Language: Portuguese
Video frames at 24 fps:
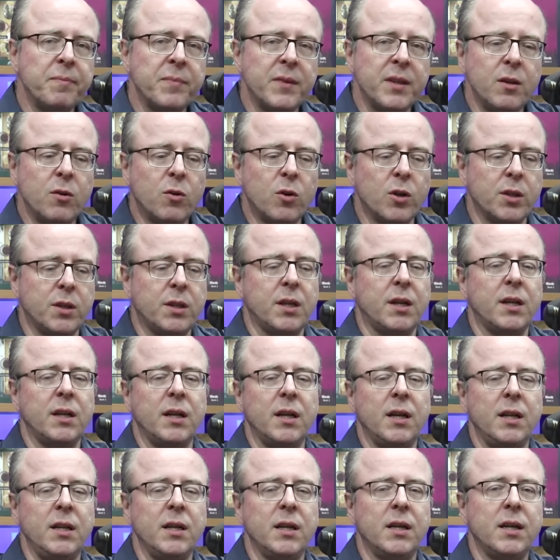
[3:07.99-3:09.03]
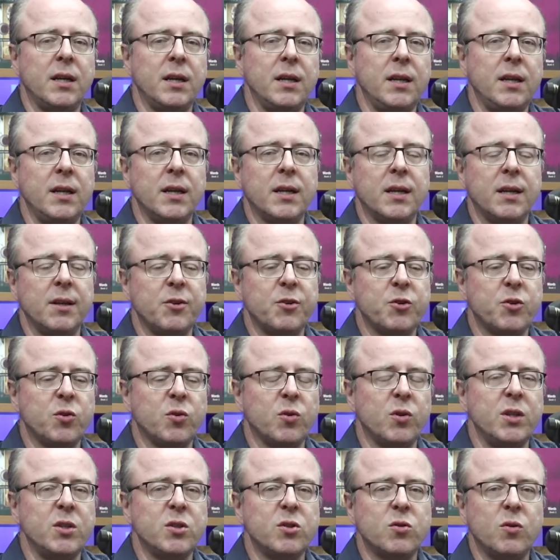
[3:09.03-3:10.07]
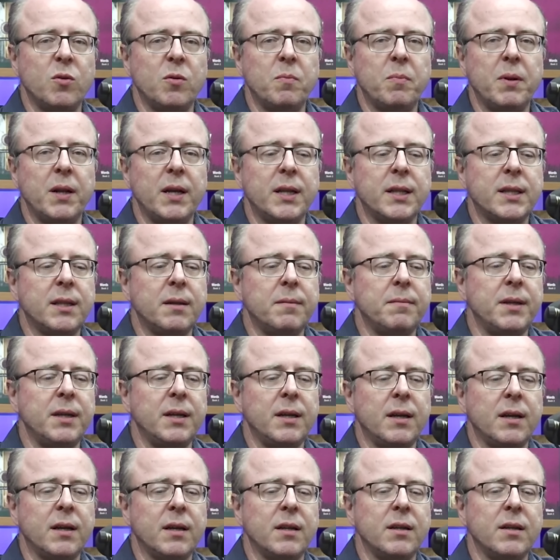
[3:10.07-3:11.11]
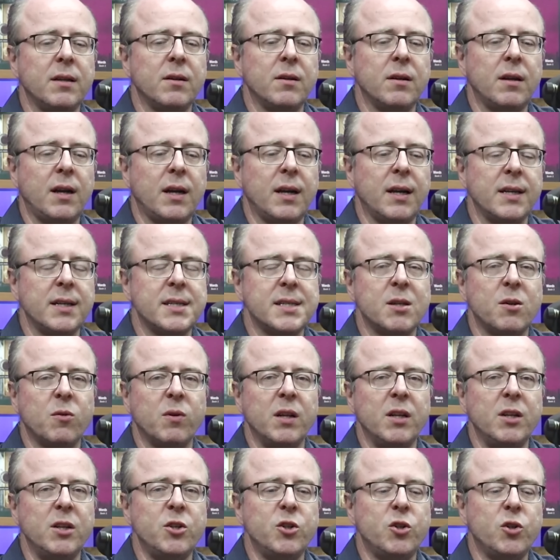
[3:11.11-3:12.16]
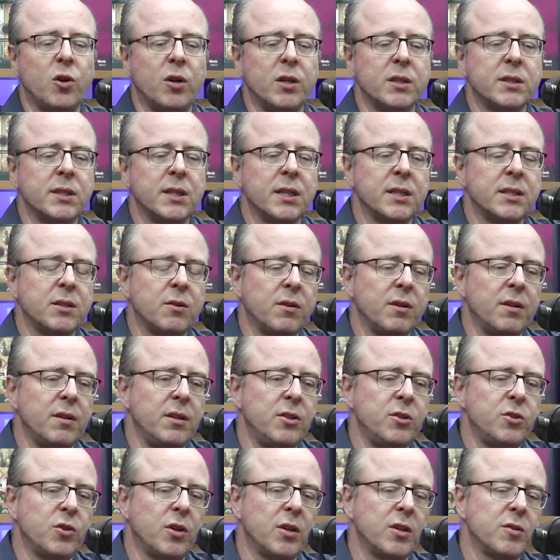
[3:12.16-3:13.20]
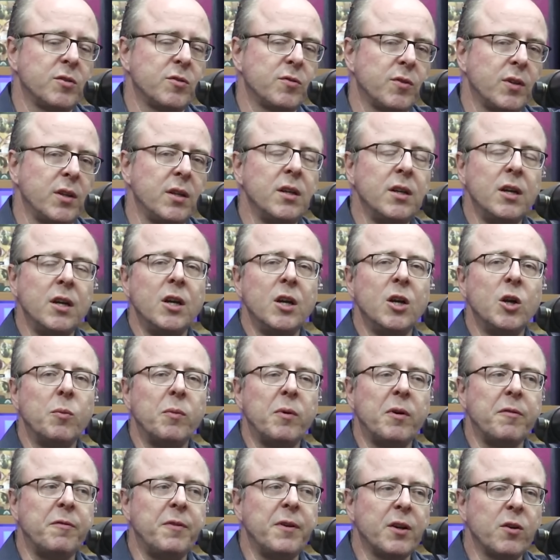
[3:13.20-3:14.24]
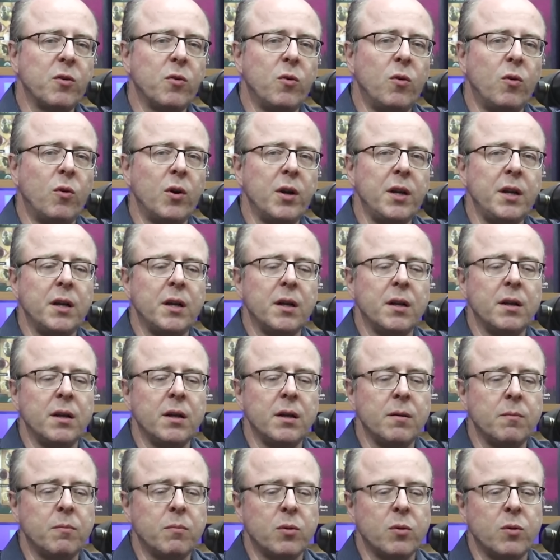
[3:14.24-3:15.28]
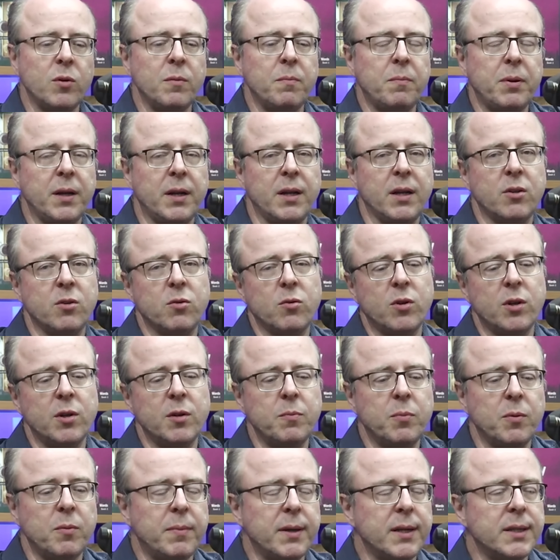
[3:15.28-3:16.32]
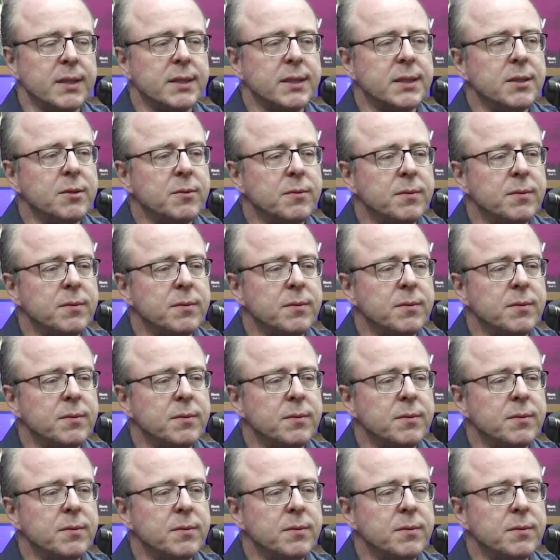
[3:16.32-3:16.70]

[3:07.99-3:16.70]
E outra, né? Ele queria questões completamente... É, que A questão religiosa. A questão religiosa foi uma vergonha, né? Para o imperador e para o Brasil.